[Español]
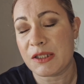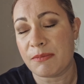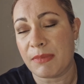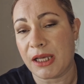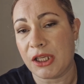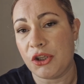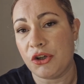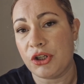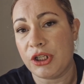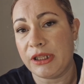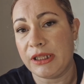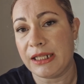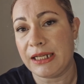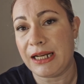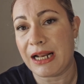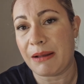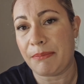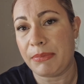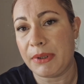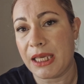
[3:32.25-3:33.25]
es mayor y
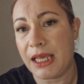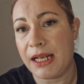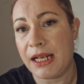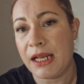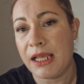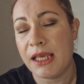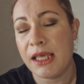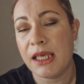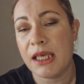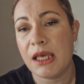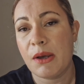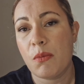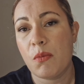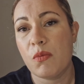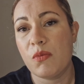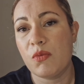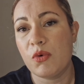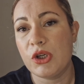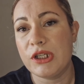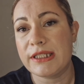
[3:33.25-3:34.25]
tiene la piel
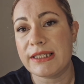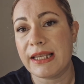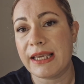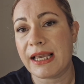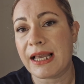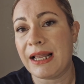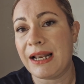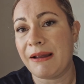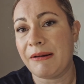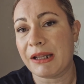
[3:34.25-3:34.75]
muy seca.